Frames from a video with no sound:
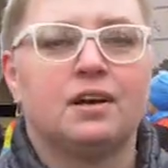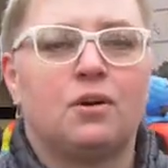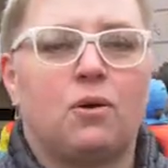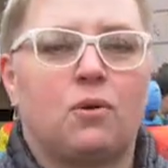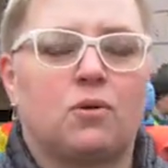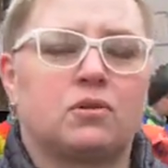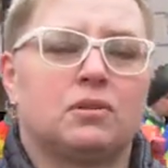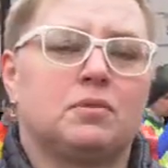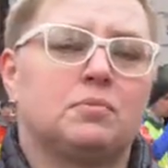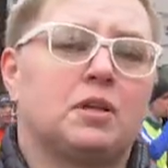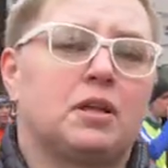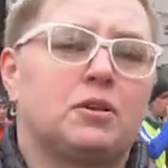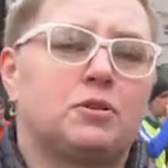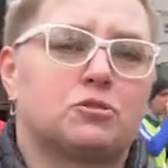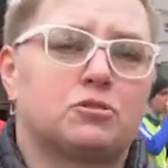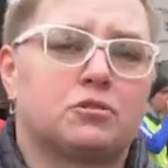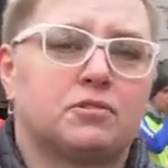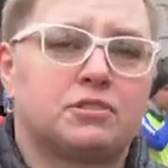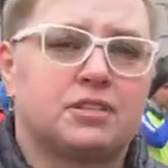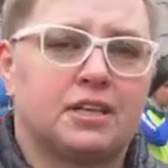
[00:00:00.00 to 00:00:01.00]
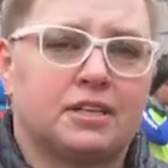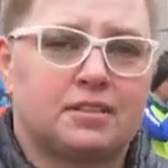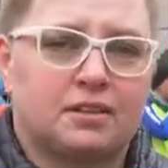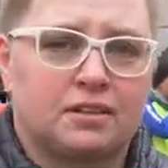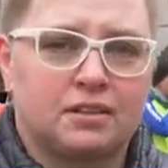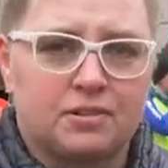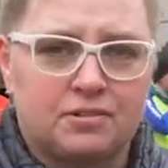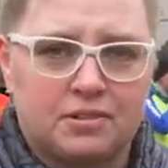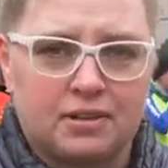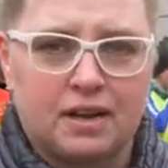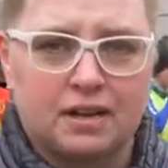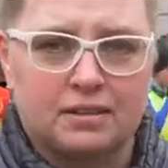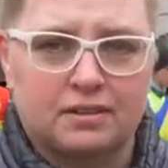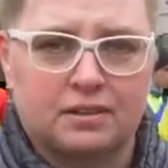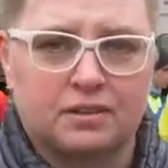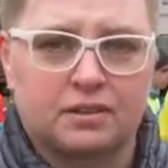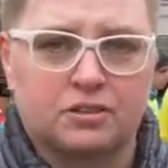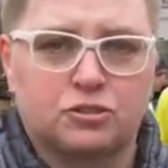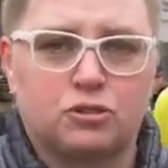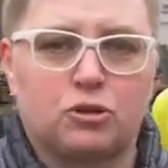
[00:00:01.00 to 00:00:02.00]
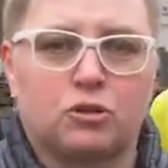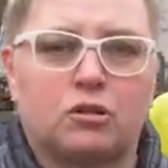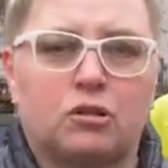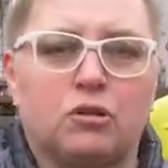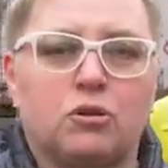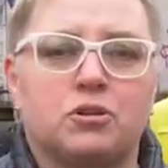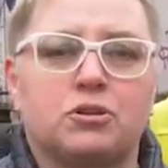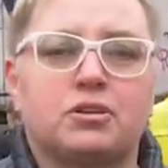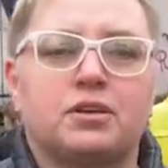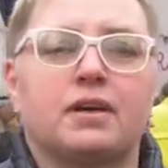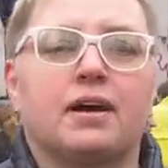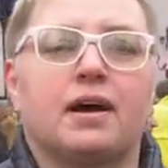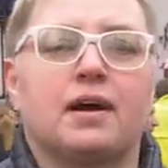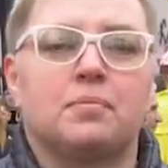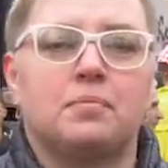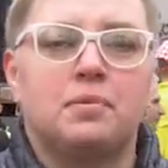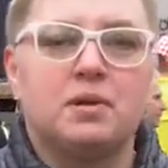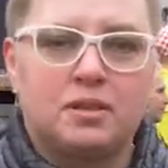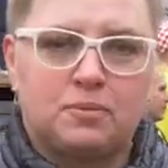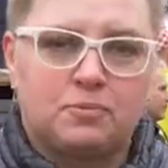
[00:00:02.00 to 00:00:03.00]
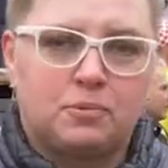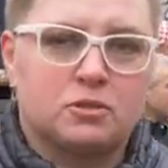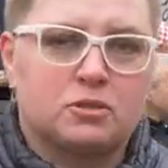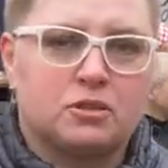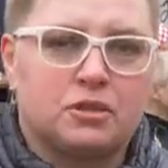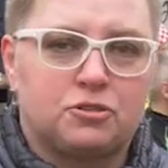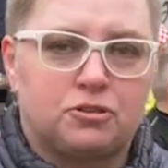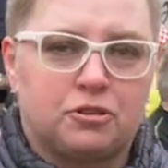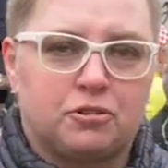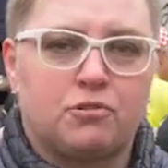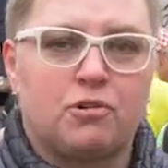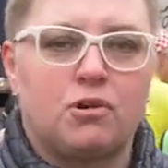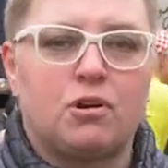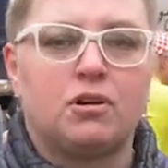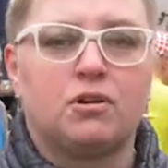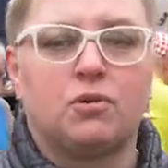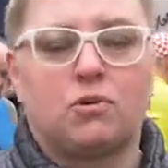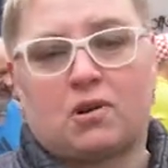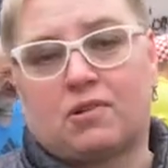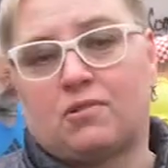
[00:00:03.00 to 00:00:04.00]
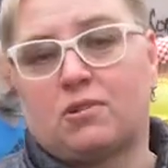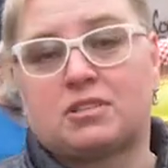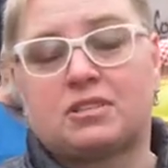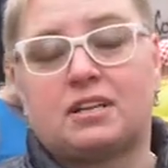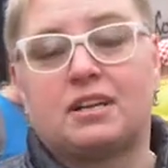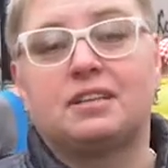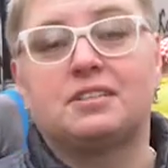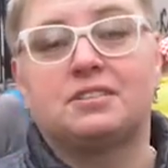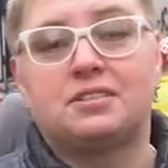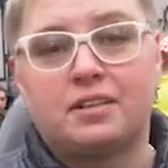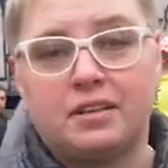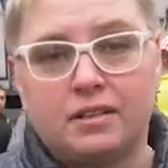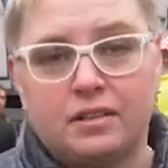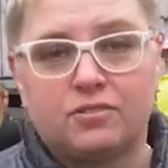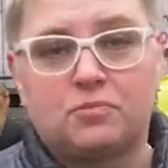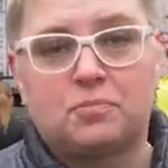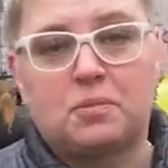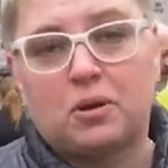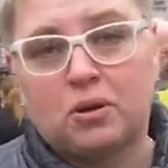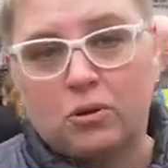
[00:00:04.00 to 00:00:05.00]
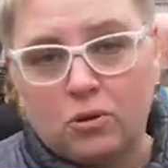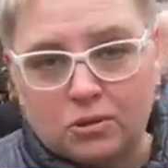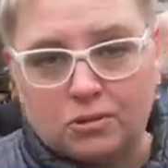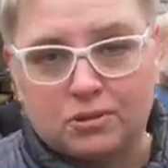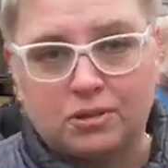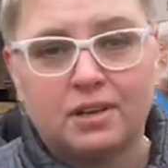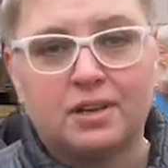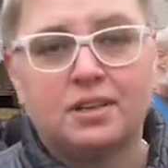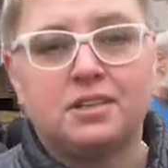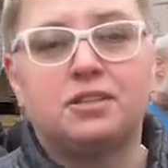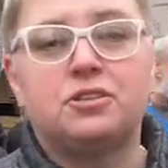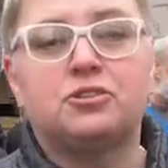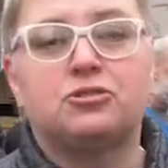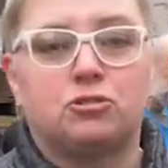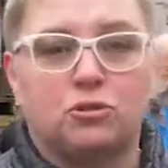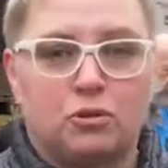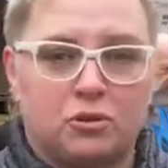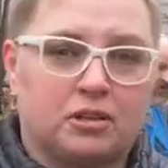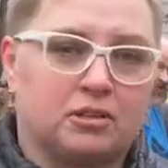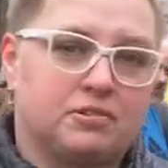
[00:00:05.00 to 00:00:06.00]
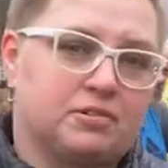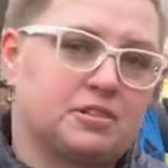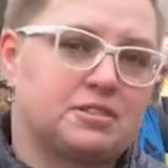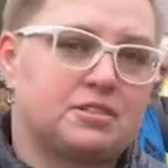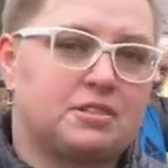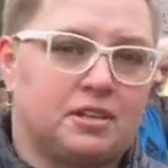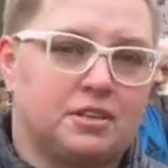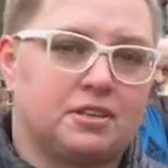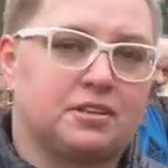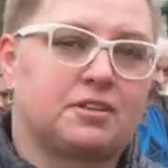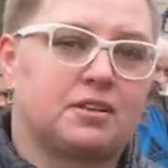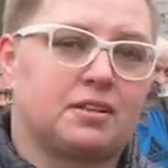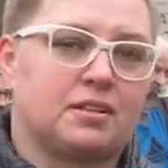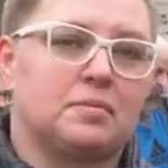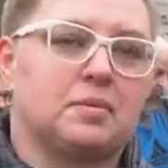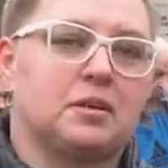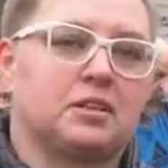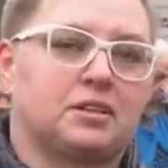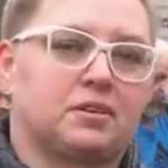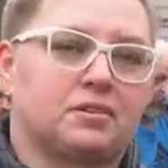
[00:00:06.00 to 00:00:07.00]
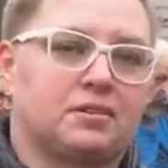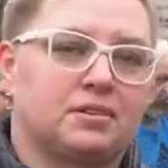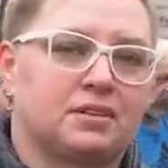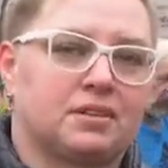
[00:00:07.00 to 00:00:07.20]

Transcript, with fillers: Около молодежного центра «Навигатор» их ждет легкий обед, после чего, у кого остались силы, вперед еще на 21 километр.